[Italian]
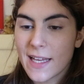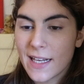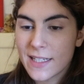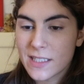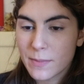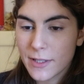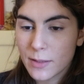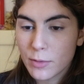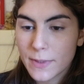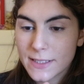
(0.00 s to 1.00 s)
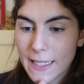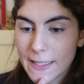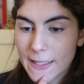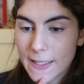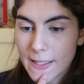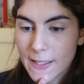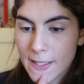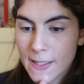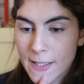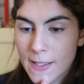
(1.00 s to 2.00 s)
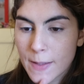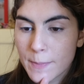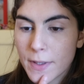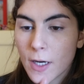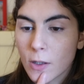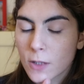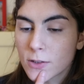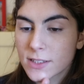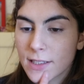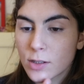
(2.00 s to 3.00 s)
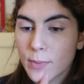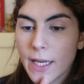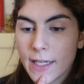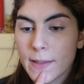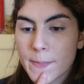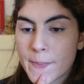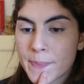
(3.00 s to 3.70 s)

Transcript: è leggermente più pesante però dosato bene